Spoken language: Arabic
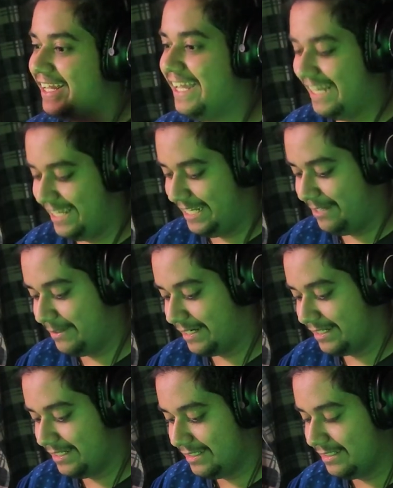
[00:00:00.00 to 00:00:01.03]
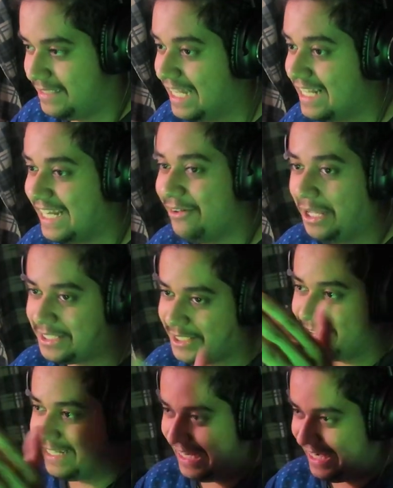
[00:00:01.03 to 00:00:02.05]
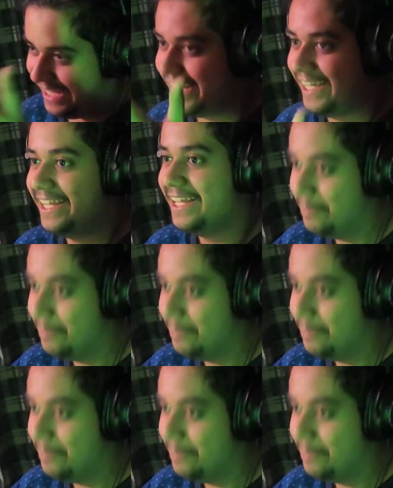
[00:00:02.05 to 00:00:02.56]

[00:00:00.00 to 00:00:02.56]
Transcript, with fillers: يلا يلا برا مستانس على واحد صفر يلا يلا